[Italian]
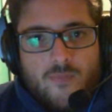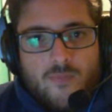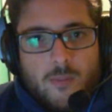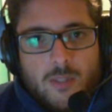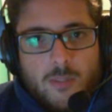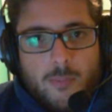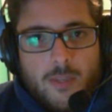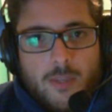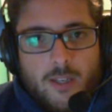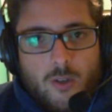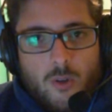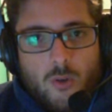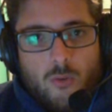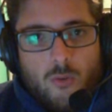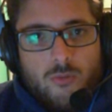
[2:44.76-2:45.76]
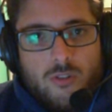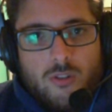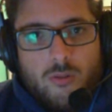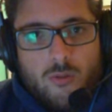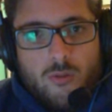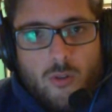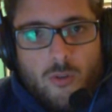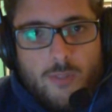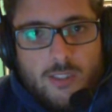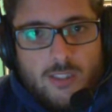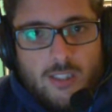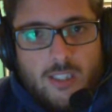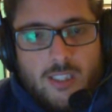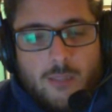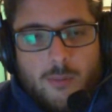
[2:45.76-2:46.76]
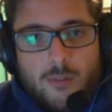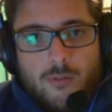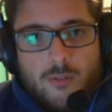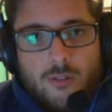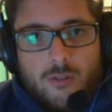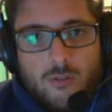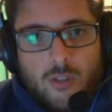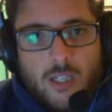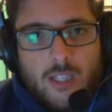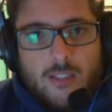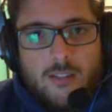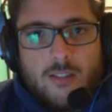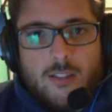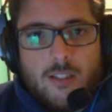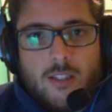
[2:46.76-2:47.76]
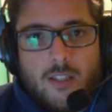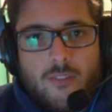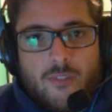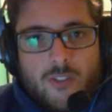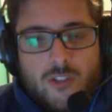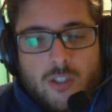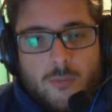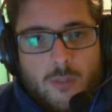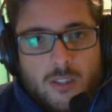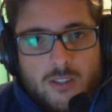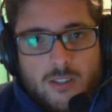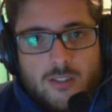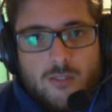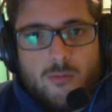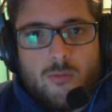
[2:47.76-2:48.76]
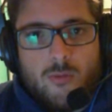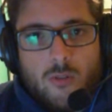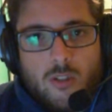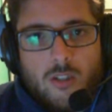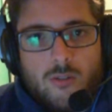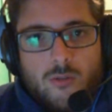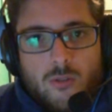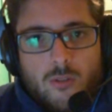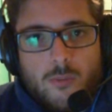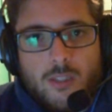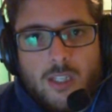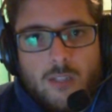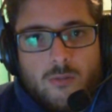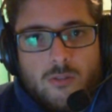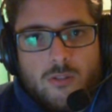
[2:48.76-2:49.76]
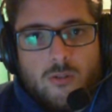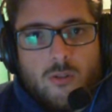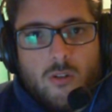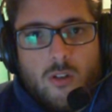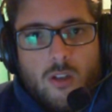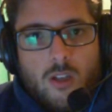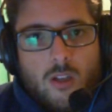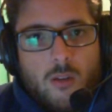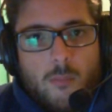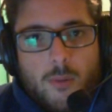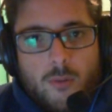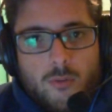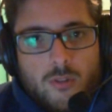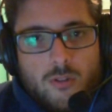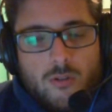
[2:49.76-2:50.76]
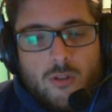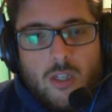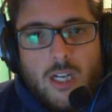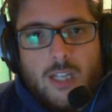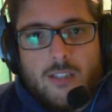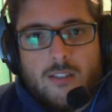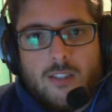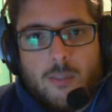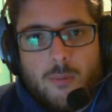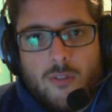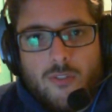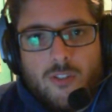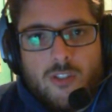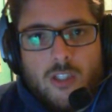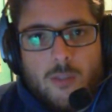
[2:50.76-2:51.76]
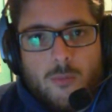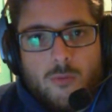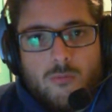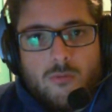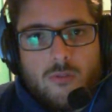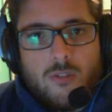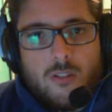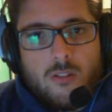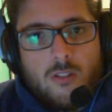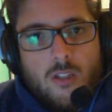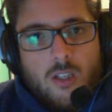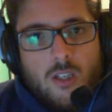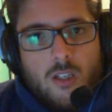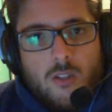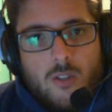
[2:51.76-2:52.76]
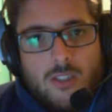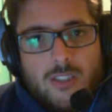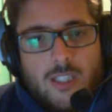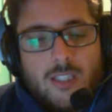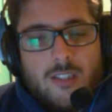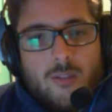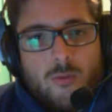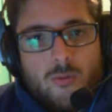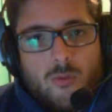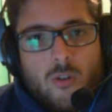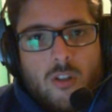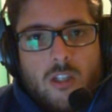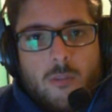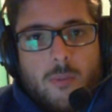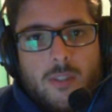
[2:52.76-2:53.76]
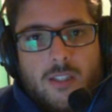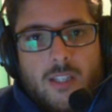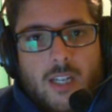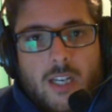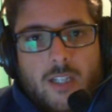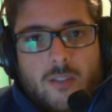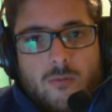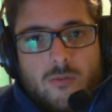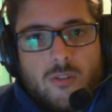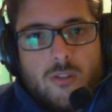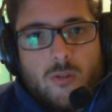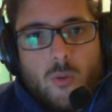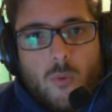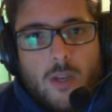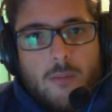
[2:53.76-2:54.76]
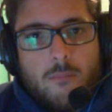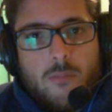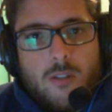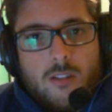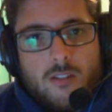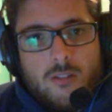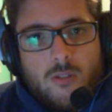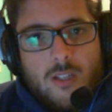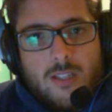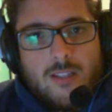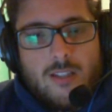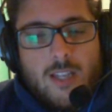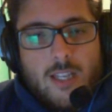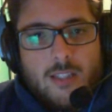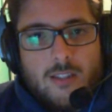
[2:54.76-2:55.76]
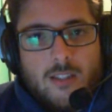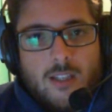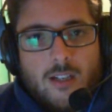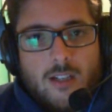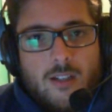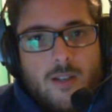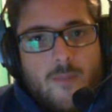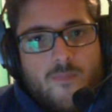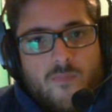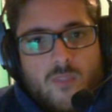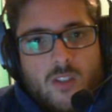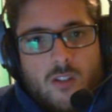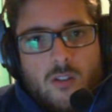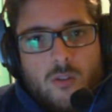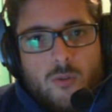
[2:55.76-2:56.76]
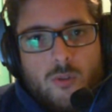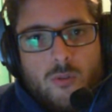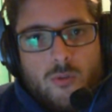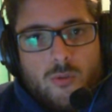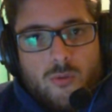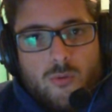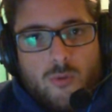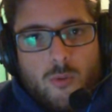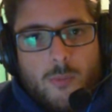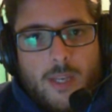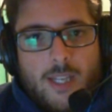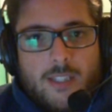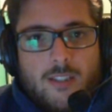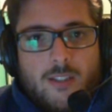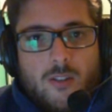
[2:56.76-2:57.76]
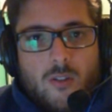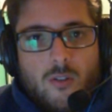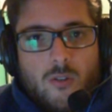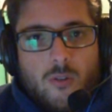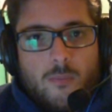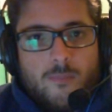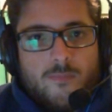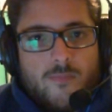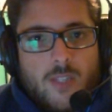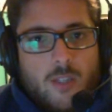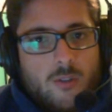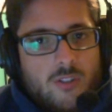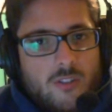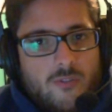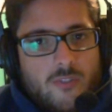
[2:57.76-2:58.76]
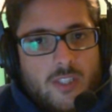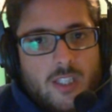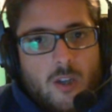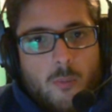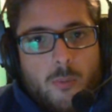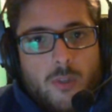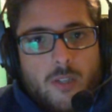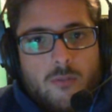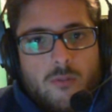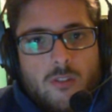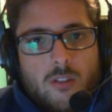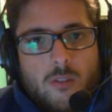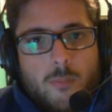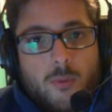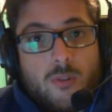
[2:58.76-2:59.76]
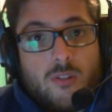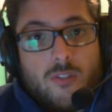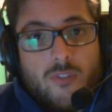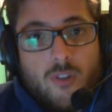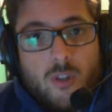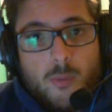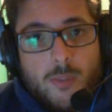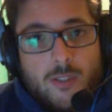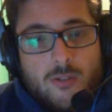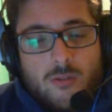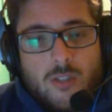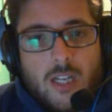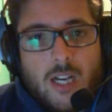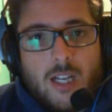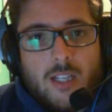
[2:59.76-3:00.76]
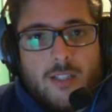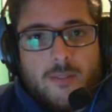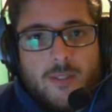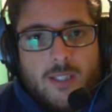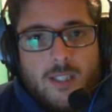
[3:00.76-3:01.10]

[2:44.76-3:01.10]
Mi spiego, un sito vetrina per un ristorante e facciamo una serie di tutorial su come creare un sito per un ristorante. Poi facciamo un, una serie di tutorial per creare un sito web di un'azienda eh, o di uno studio medico um, e così via, oppure un portfolio personale